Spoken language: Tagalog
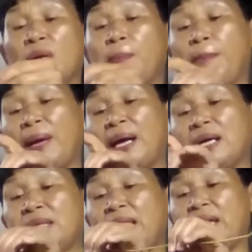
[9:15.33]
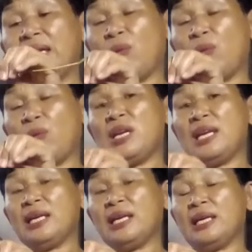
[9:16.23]
pang tainga, huwag mo
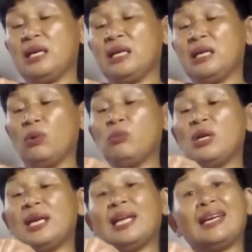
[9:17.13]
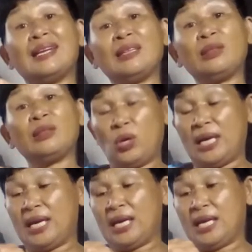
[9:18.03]
nang lagyan ng, huwag mo nang lagyan ng
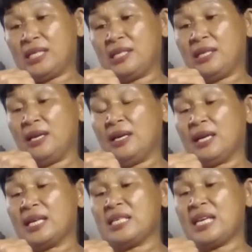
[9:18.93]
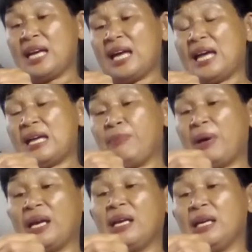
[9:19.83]
tulis. Kasi nga,
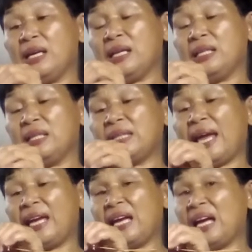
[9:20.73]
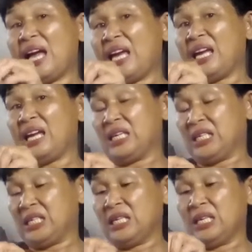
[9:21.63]
pang tainga nga eh.
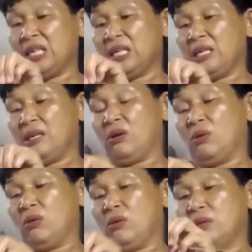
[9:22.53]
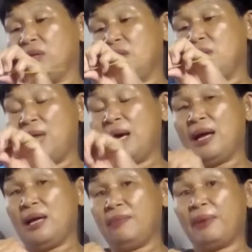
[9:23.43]
ano O,
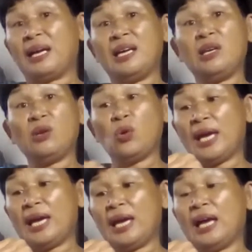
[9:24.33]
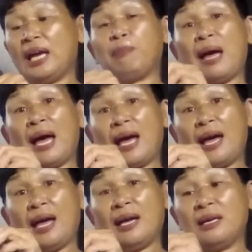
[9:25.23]
diba? Pang hinuli at
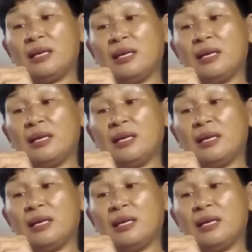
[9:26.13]
pang